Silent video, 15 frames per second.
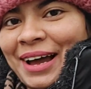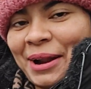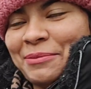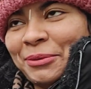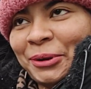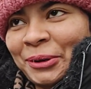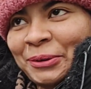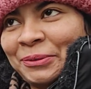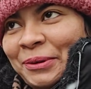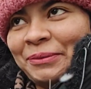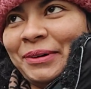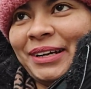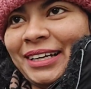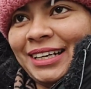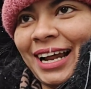আর প্রণব
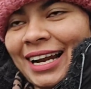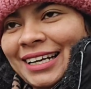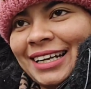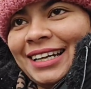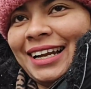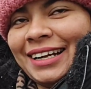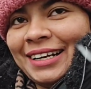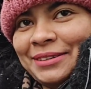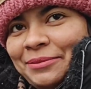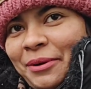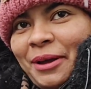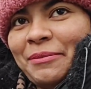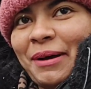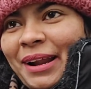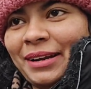আমাকে ঠান্ডা লাগার
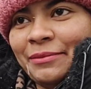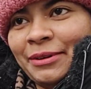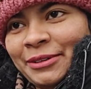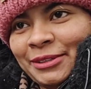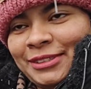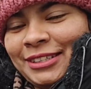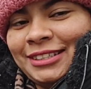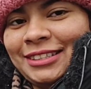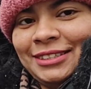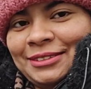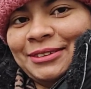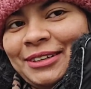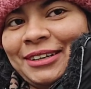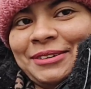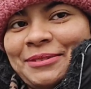ভয় বাইরে বেরোতে দিত
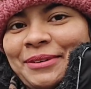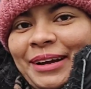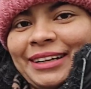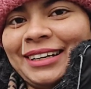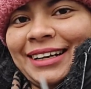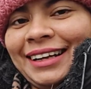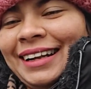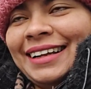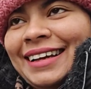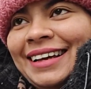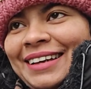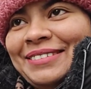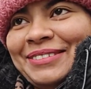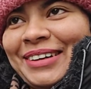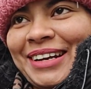না খুব একটা
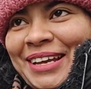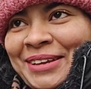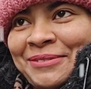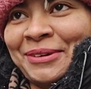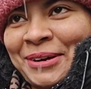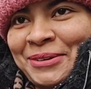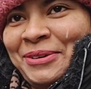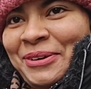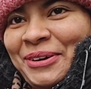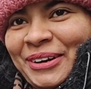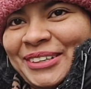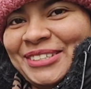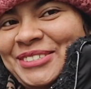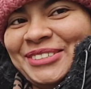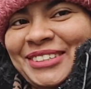বাট এইবার
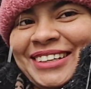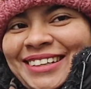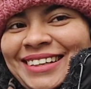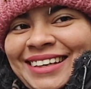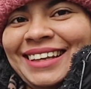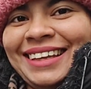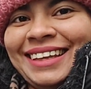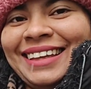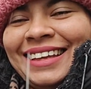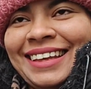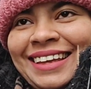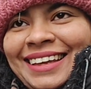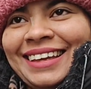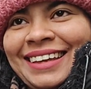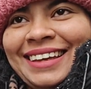ফর্চুনেটলি
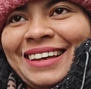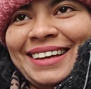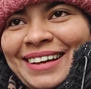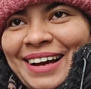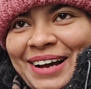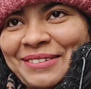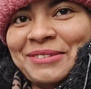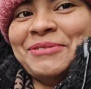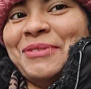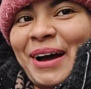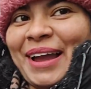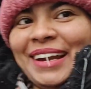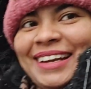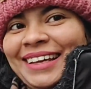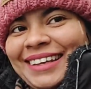আমি
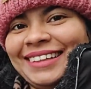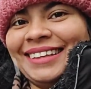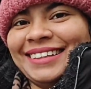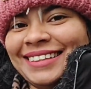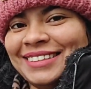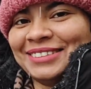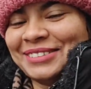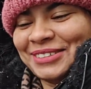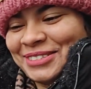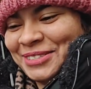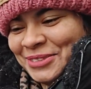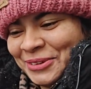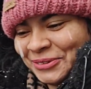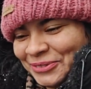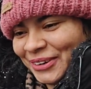বাইরে তো
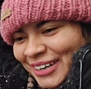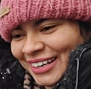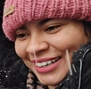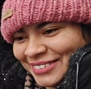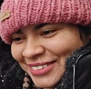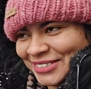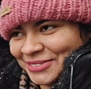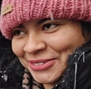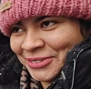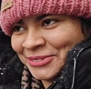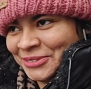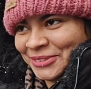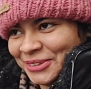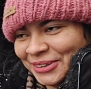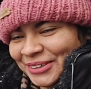স্নোফলটা বেশ
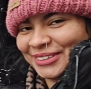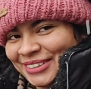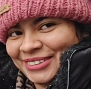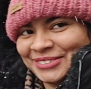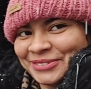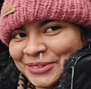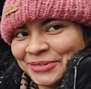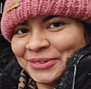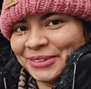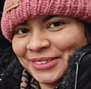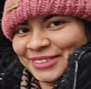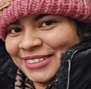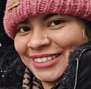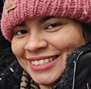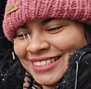সুন্দর করে উপভোগ
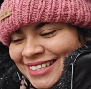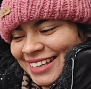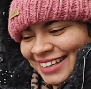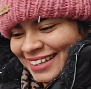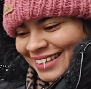করছি